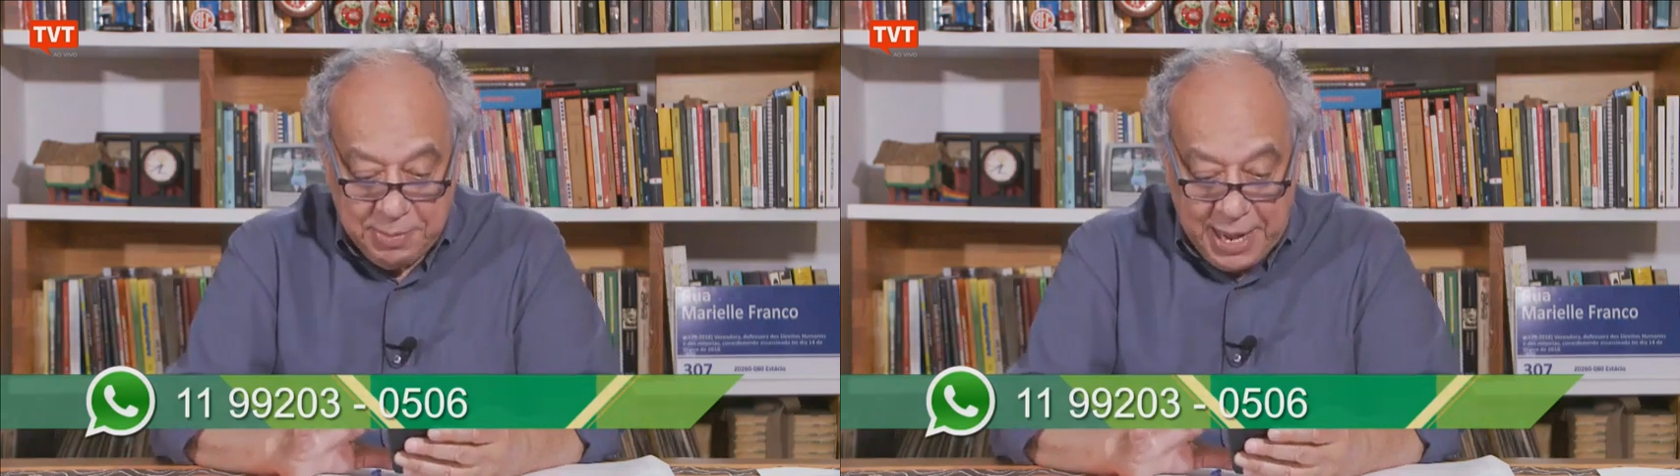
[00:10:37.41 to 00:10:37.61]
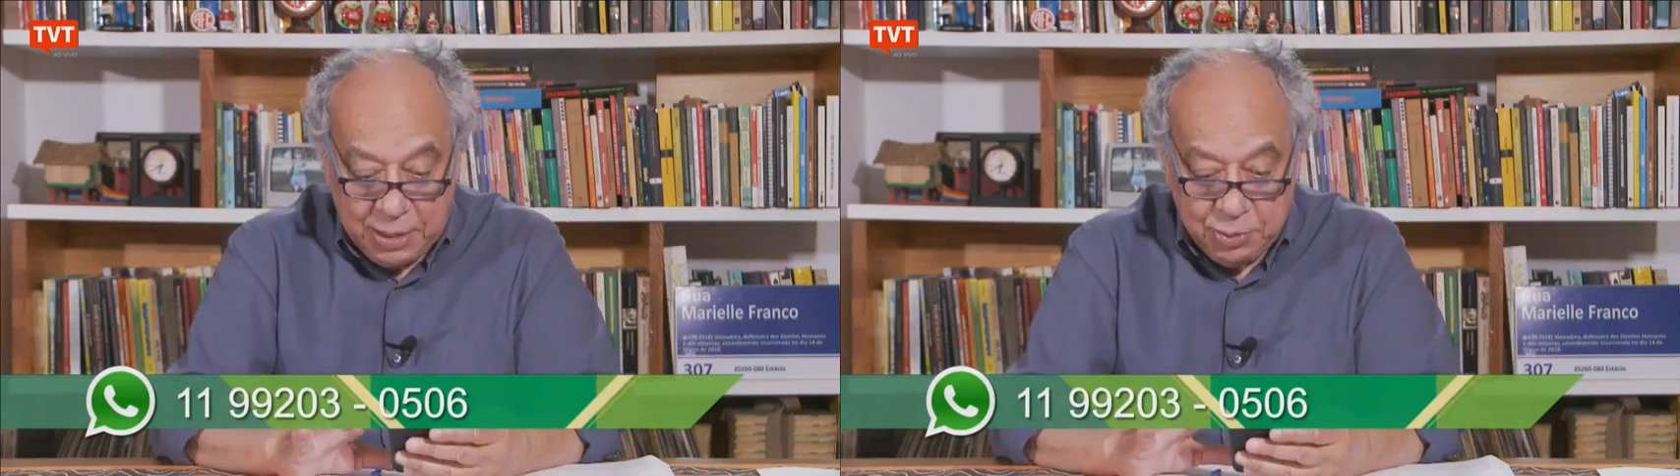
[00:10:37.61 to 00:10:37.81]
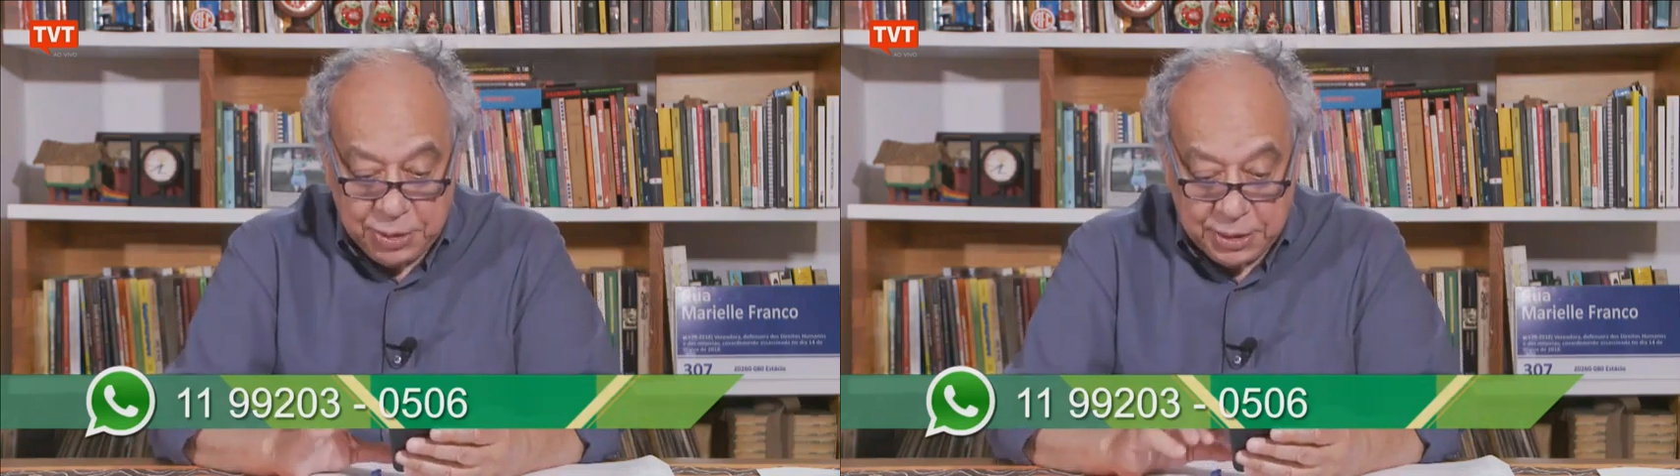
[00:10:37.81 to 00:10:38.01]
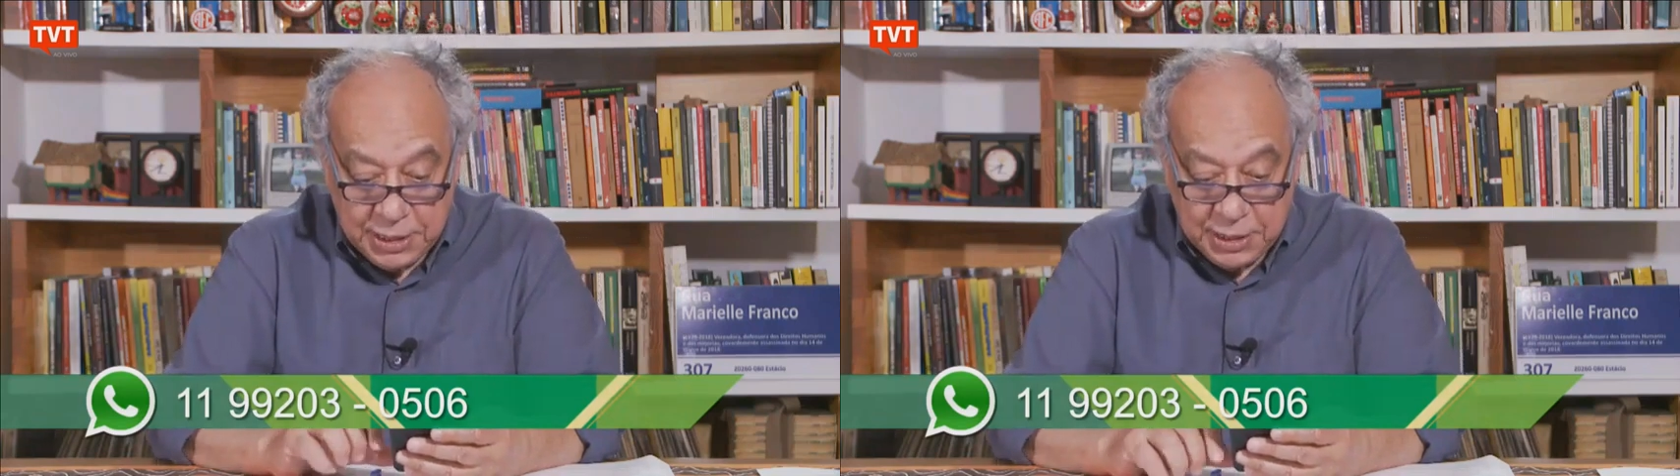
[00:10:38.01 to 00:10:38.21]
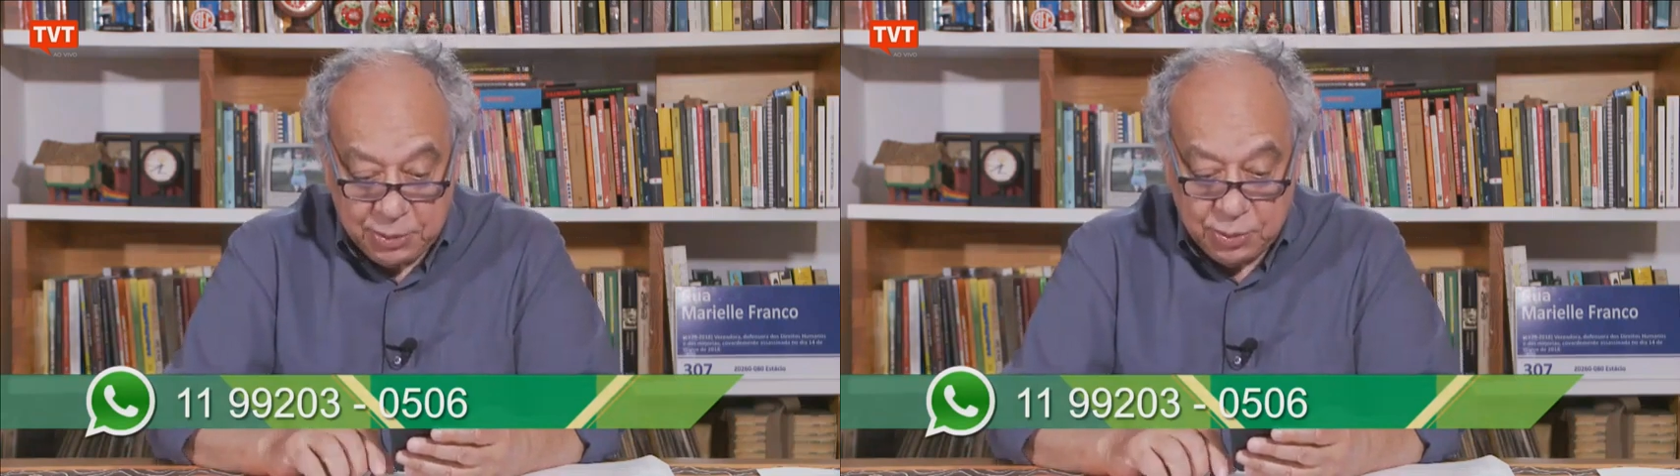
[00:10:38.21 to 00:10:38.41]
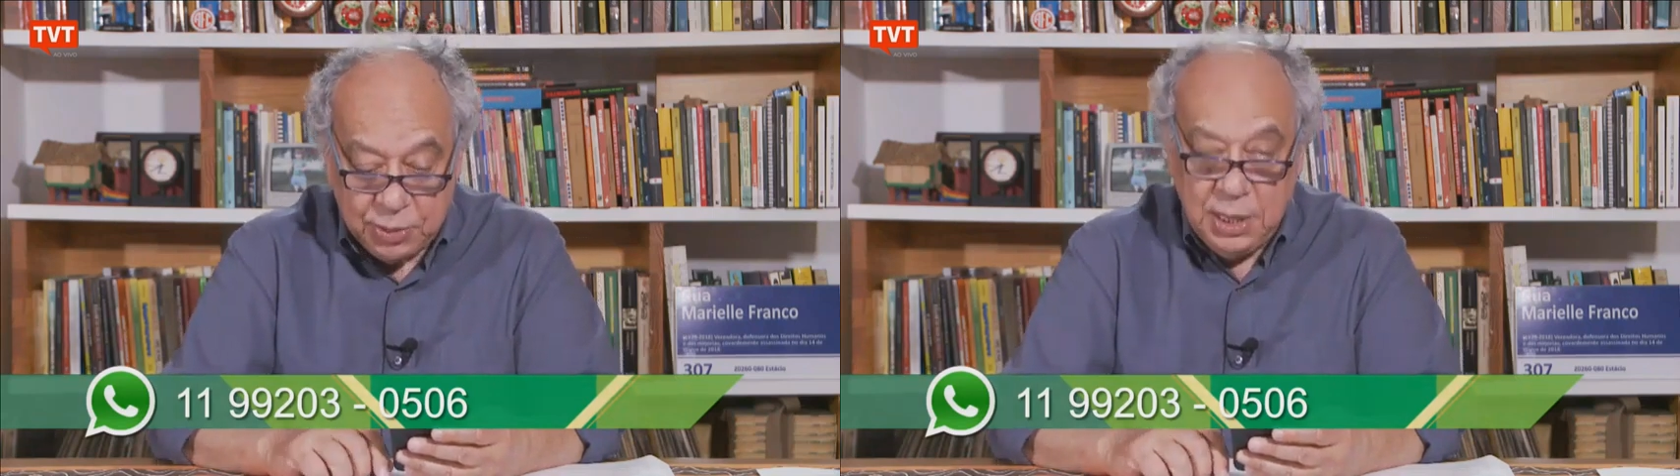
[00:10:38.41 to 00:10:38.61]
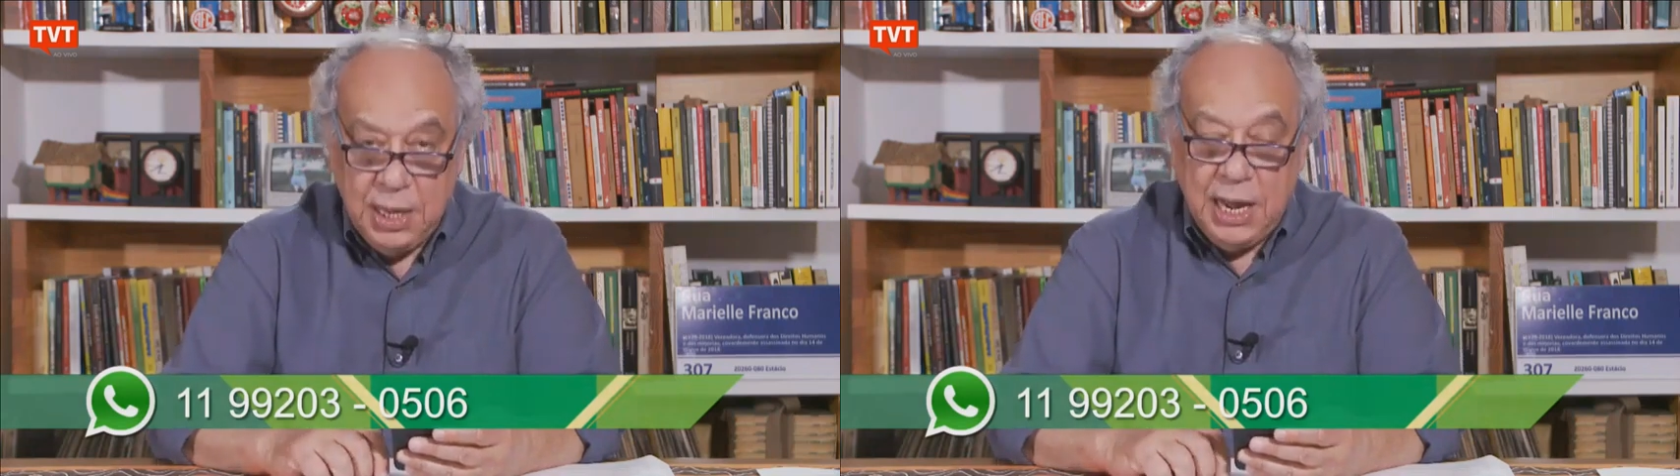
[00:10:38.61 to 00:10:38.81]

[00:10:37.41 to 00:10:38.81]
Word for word: Marcos Santos,